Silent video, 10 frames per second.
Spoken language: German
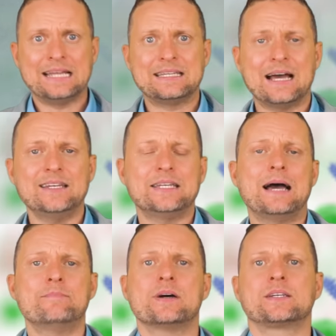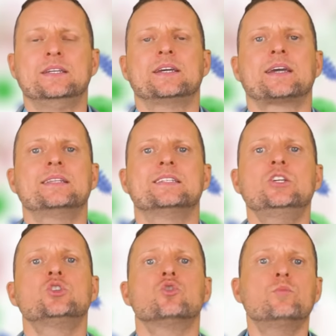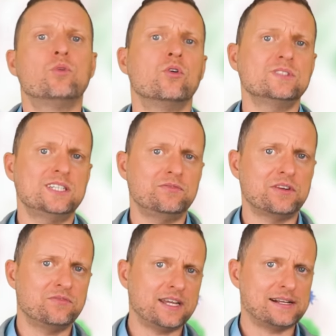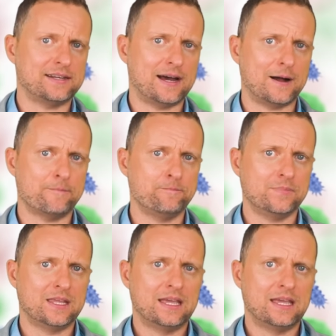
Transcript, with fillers: da die Darmbakterien sich so positiv entwickelt haben,